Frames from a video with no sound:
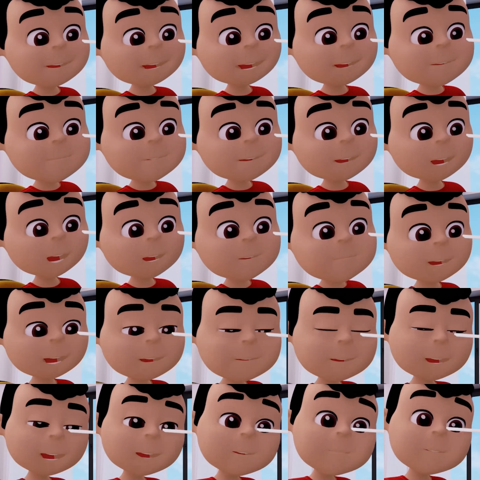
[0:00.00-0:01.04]
Sen
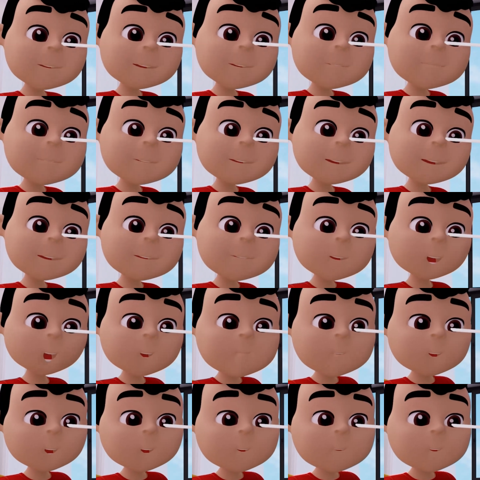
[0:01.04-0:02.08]
biraz bekleyebilir misin
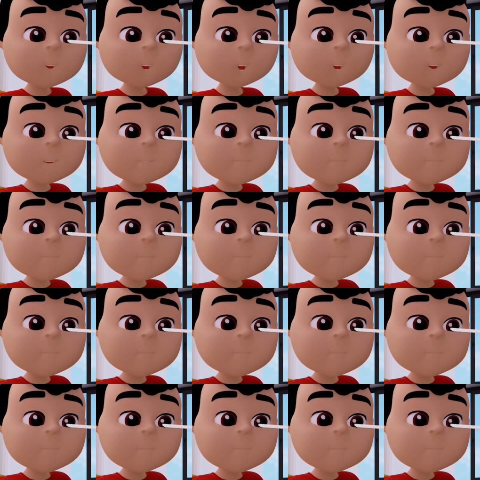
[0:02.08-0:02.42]
robotçuk?